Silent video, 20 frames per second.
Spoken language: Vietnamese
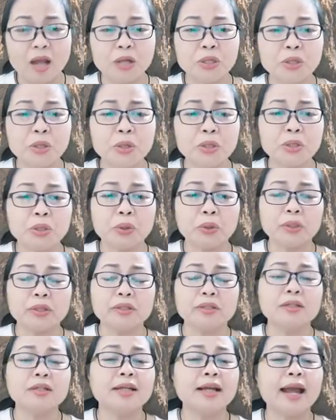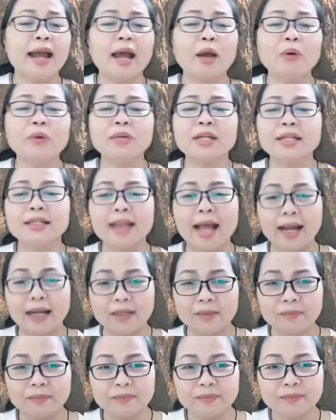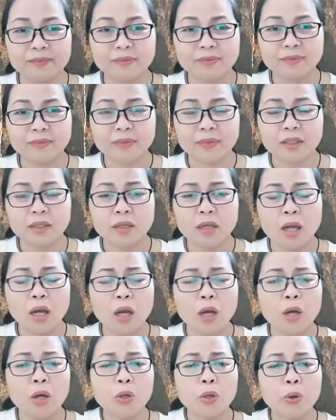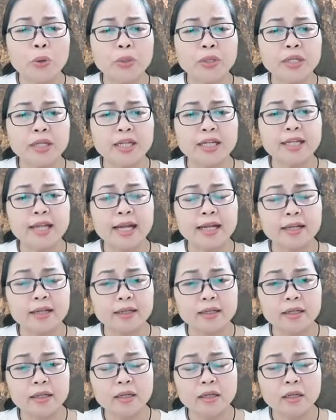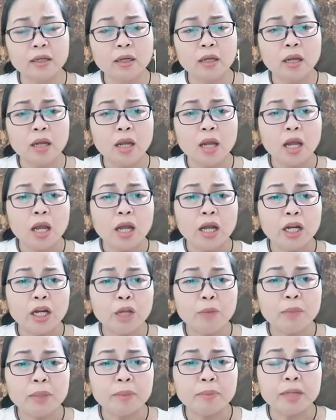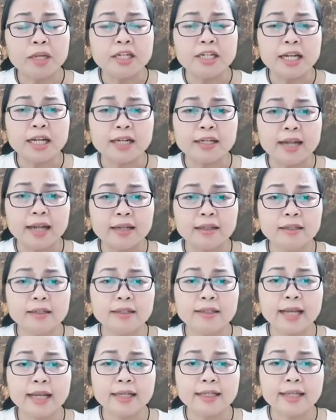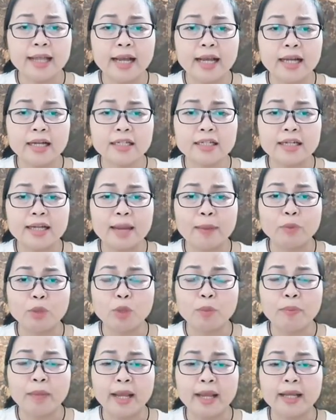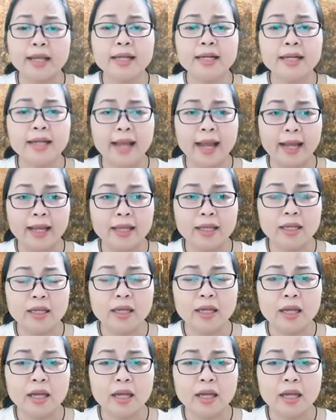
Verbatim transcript: Nói rồi dứt áo đi thẳng. Ngô Nhị lại nghĩ, nếu mình bị sét đánh chắc chắn sẽ làm cho mẹ kinh hãi.